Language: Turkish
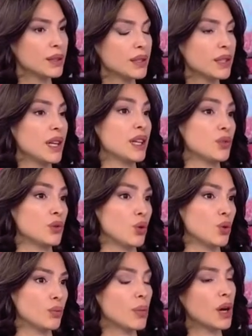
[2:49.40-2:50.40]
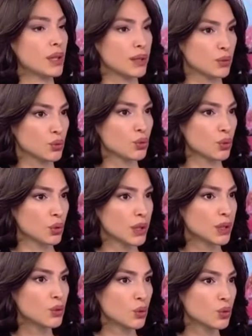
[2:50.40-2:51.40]
yine en çok maliyet
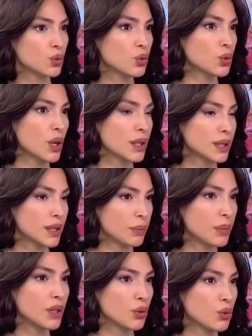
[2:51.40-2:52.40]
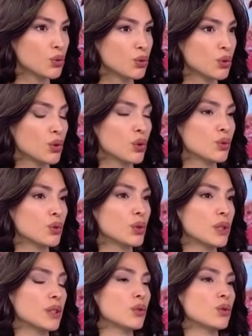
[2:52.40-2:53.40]
unsurlarını konuşacağız gibi görünüyor.
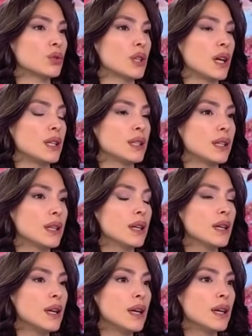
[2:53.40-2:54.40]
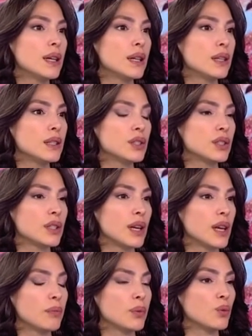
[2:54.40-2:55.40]
Türkiye'de özellikle e, işte
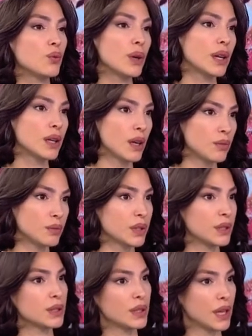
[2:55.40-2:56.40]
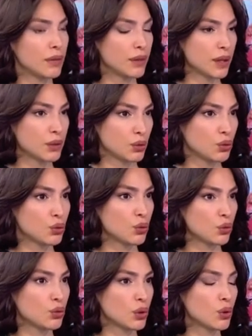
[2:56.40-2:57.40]
hep üfe rakamları enflasyonun
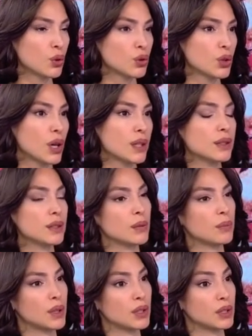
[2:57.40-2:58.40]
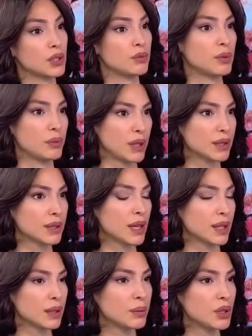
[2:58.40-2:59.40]
önünde koşardı ama şimdi biraz
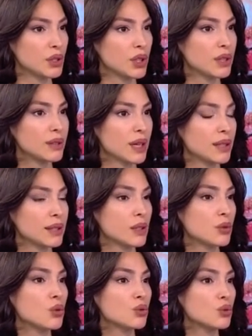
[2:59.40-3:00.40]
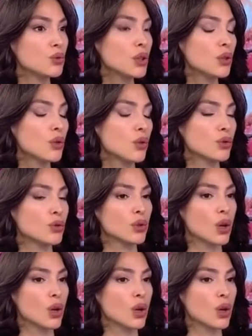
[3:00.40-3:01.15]
daha tabii işlerin tersine döndüğünü de gördük.